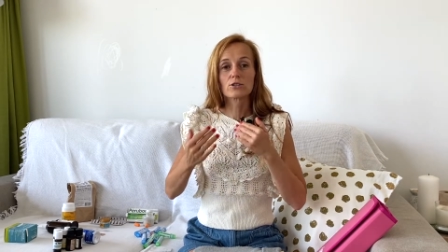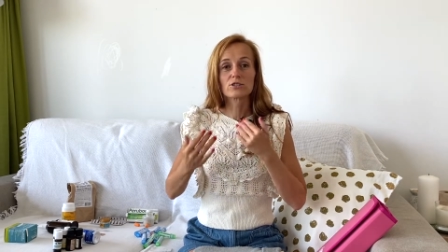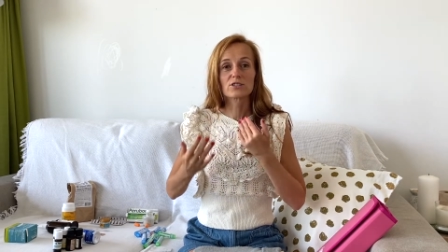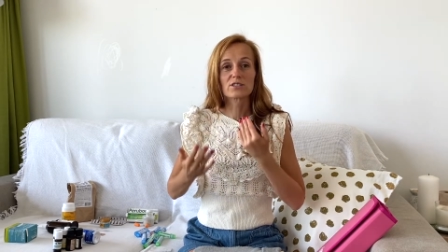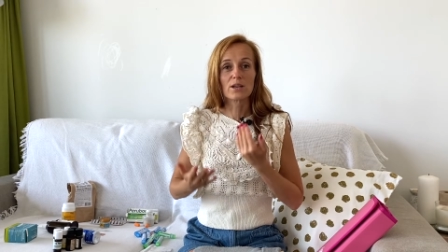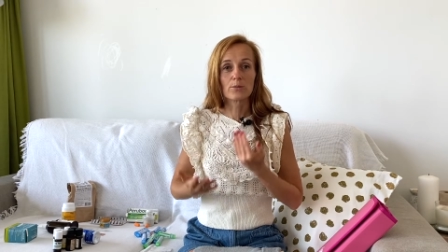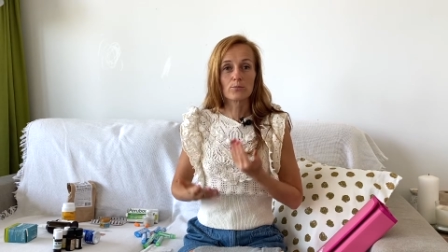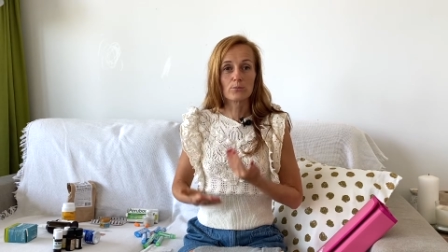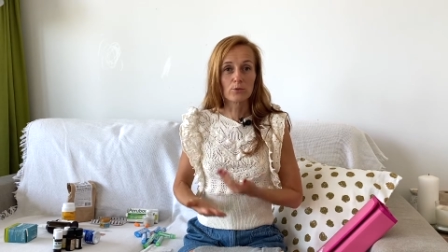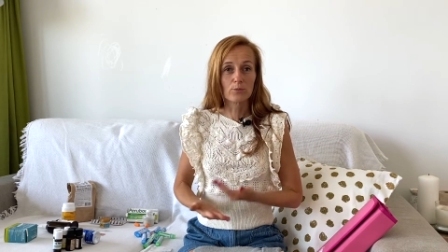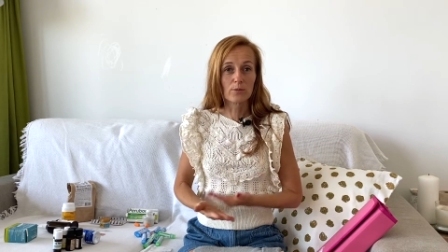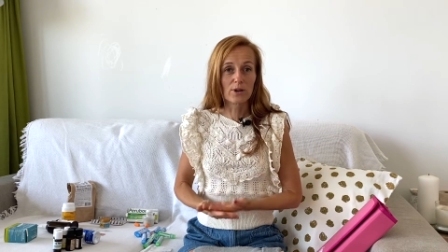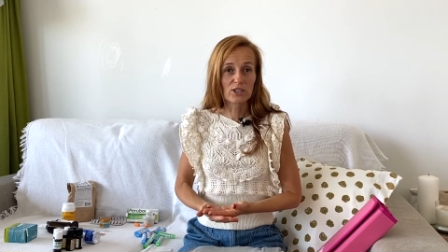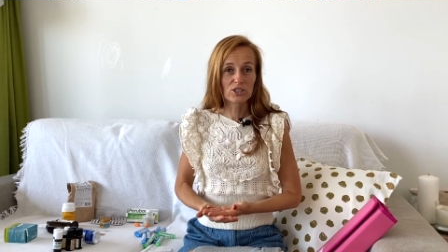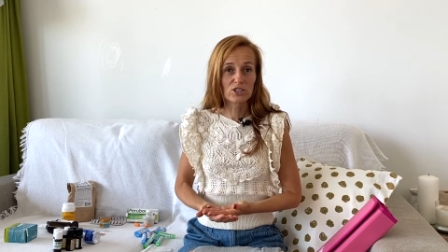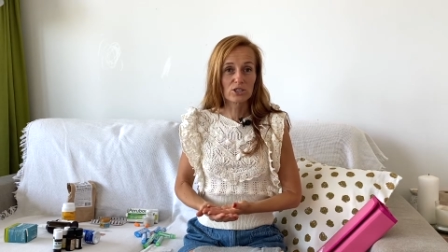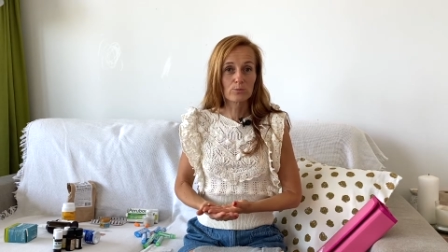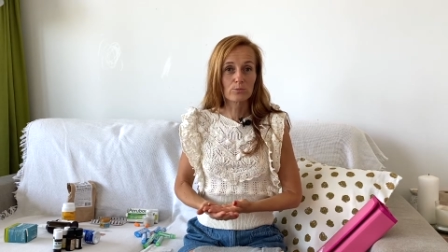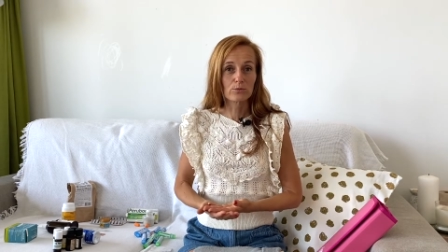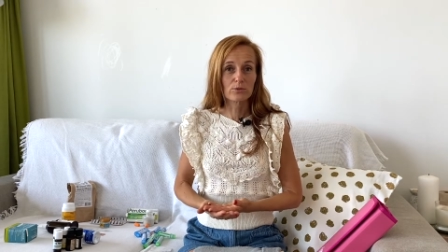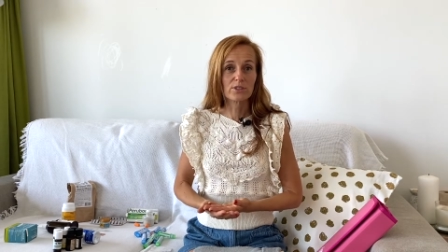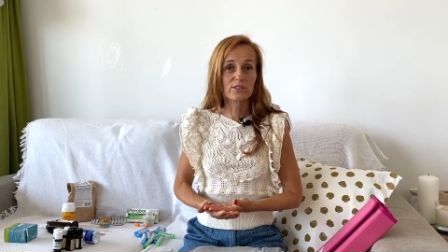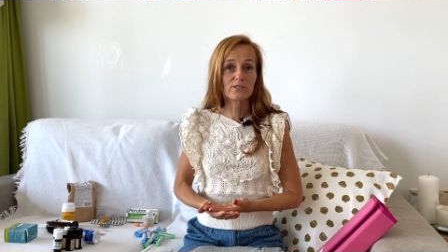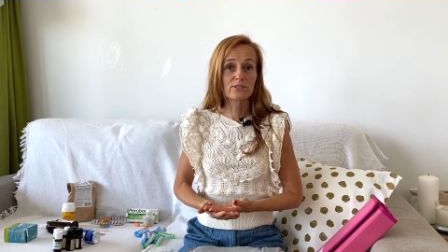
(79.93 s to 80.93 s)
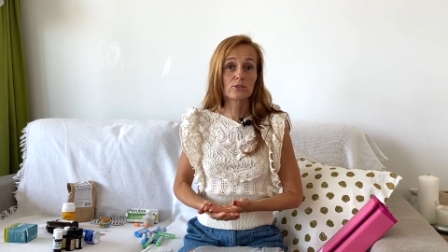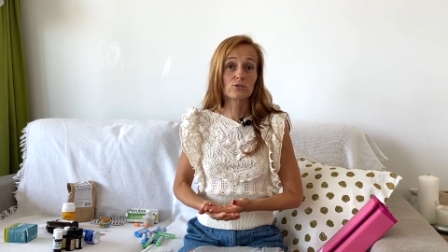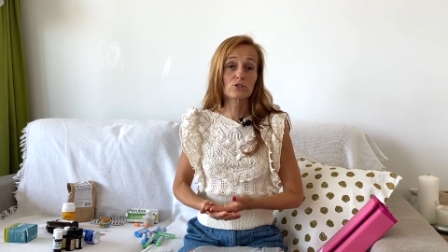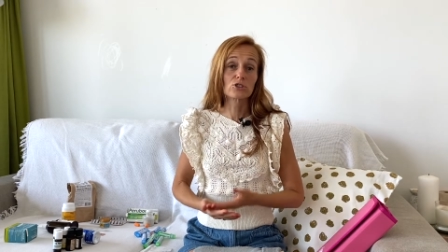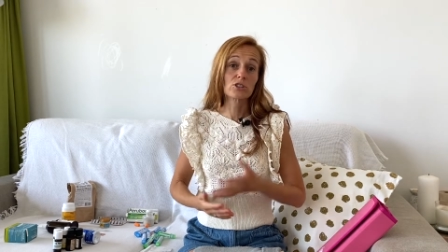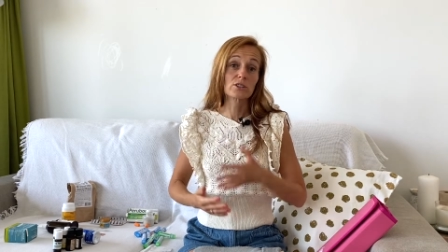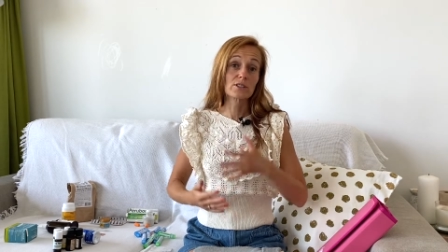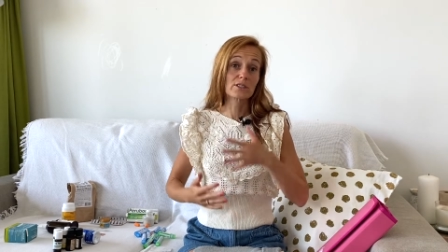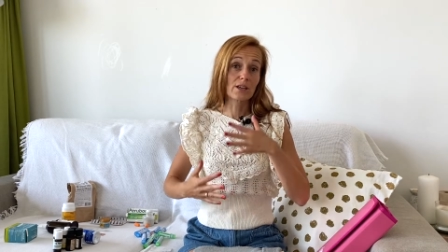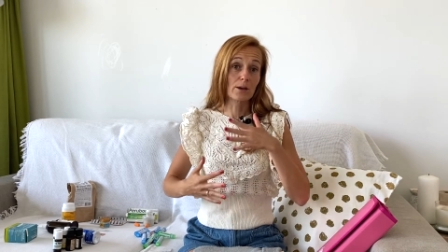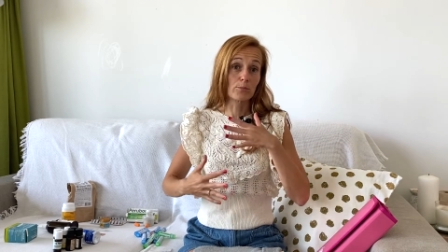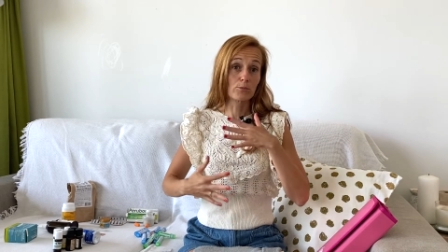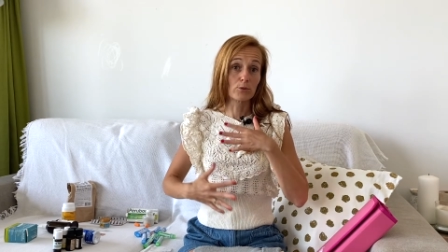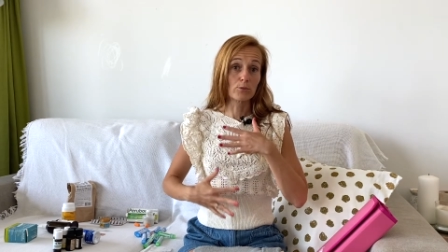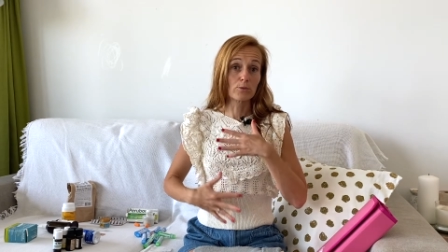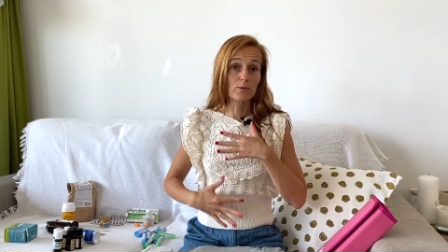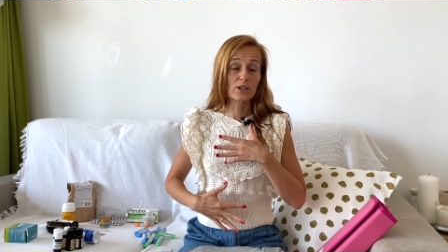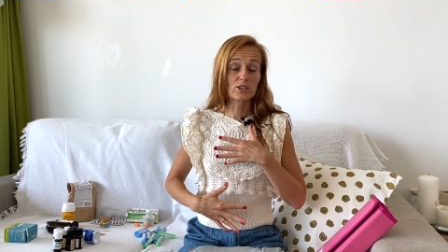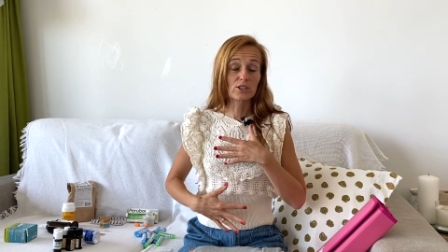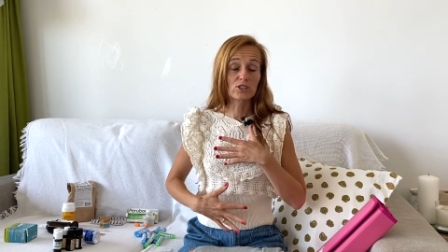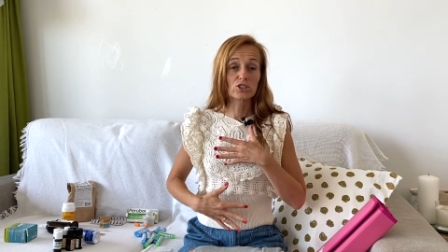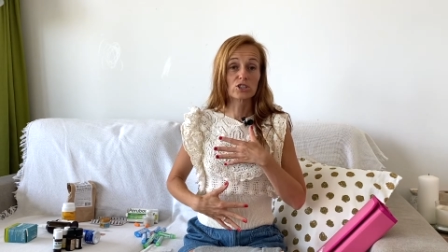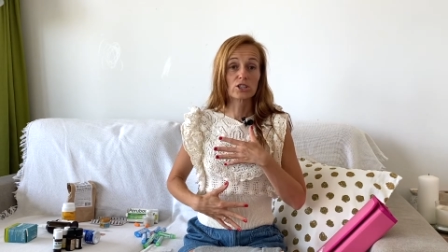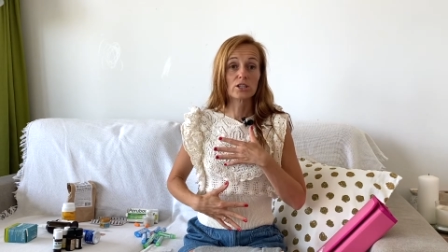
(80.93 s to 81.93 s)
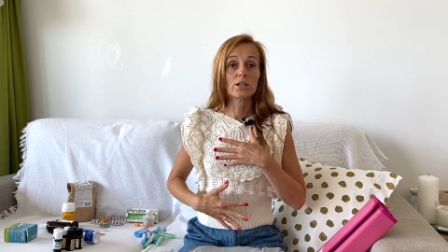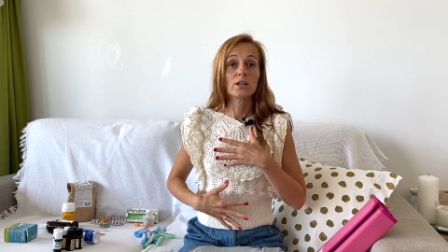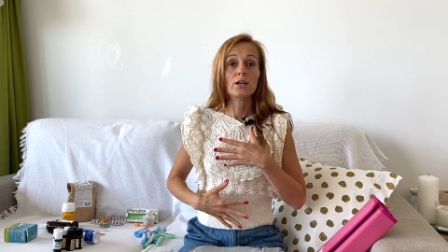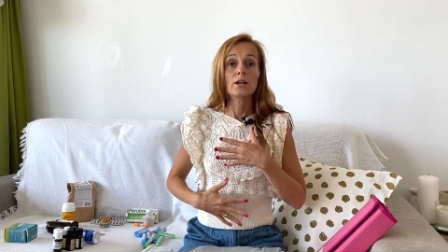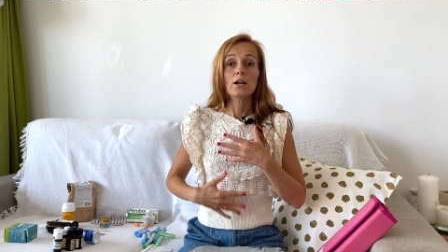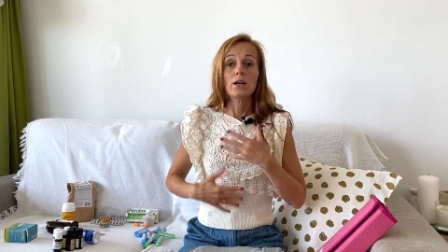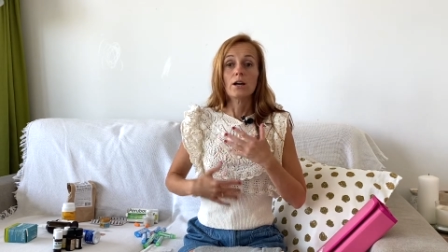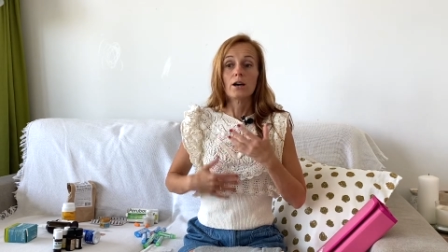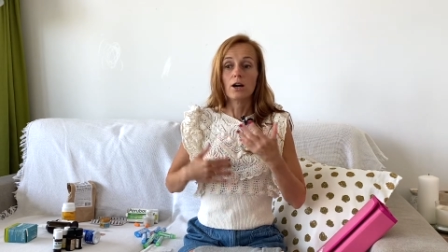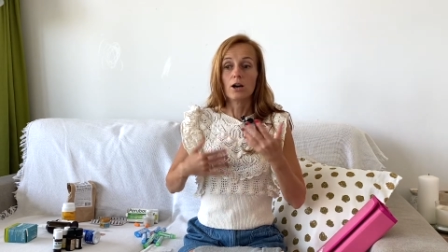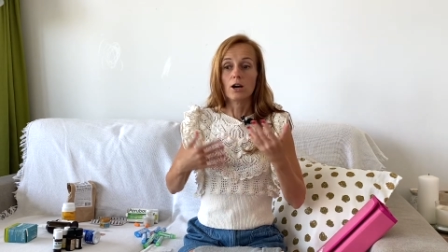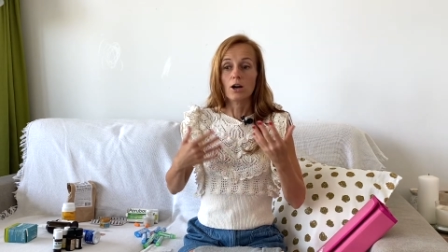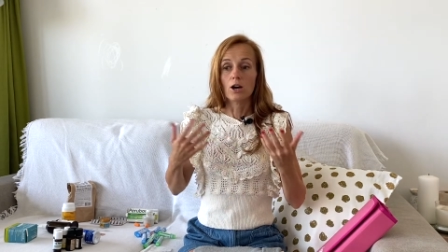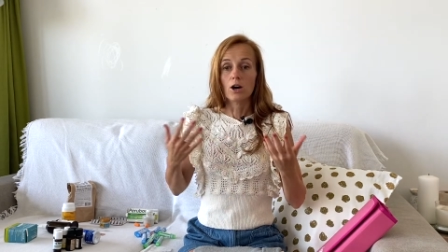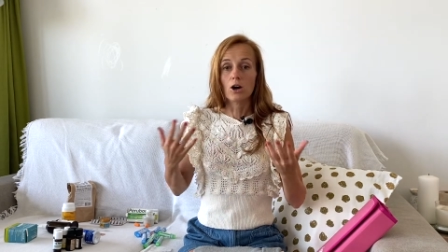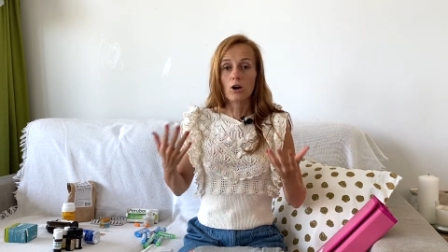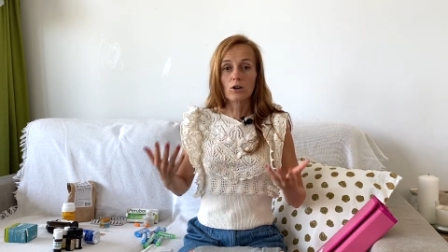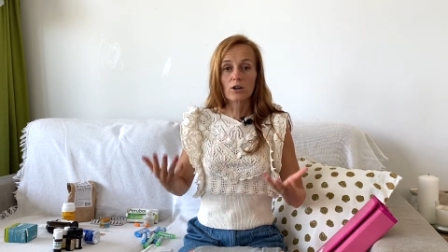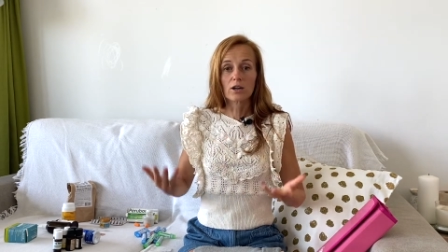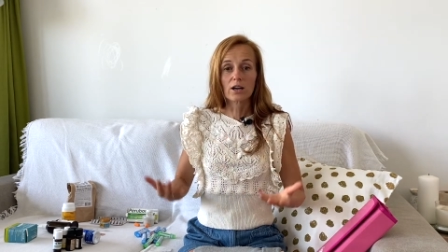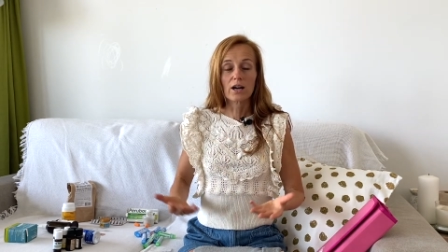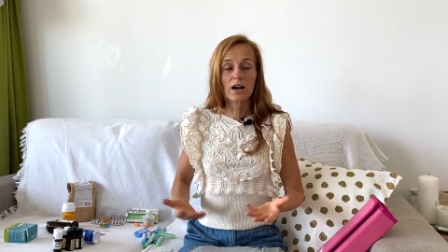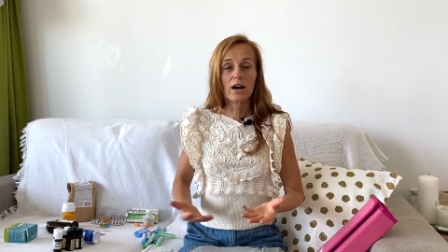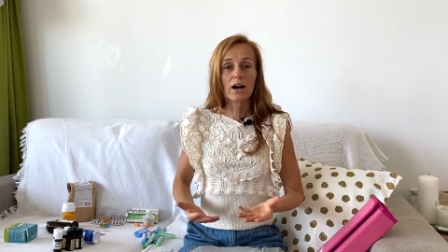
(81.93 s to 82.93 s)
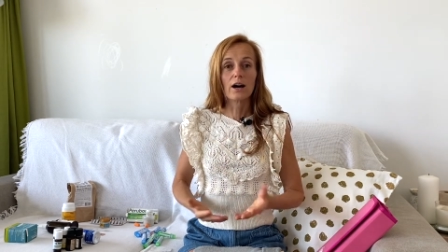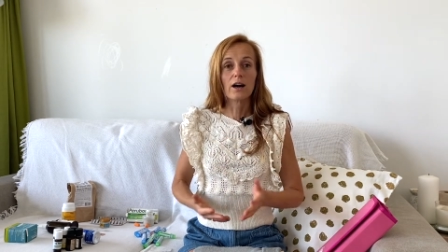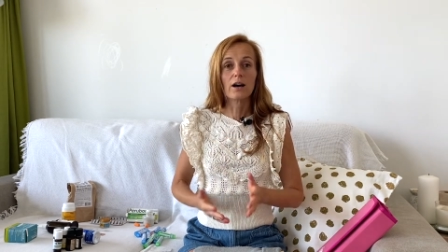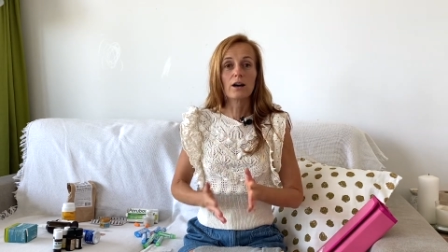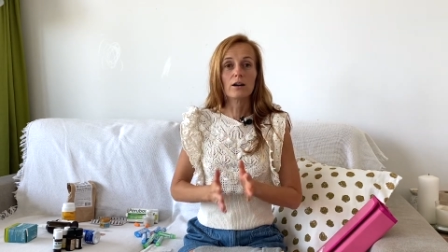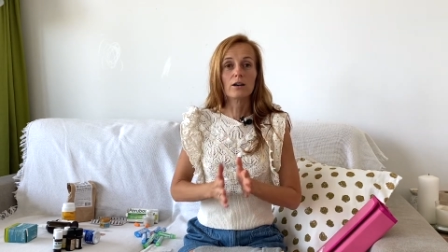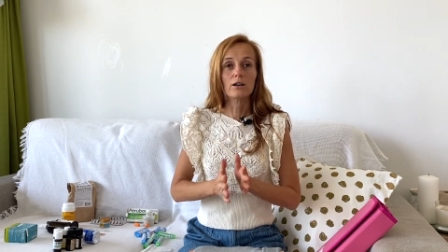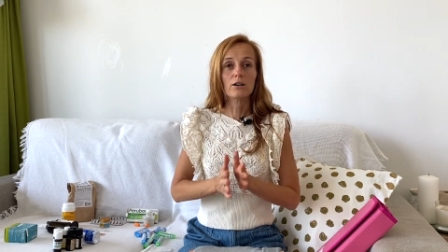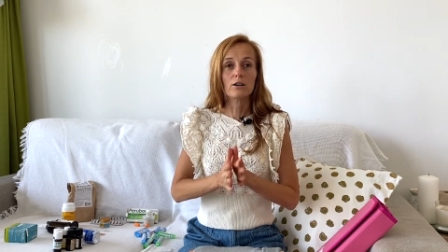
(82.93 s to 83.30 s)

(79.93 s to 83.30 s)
Ça peut marcher pour les angines, ça peut marcher euh, en cas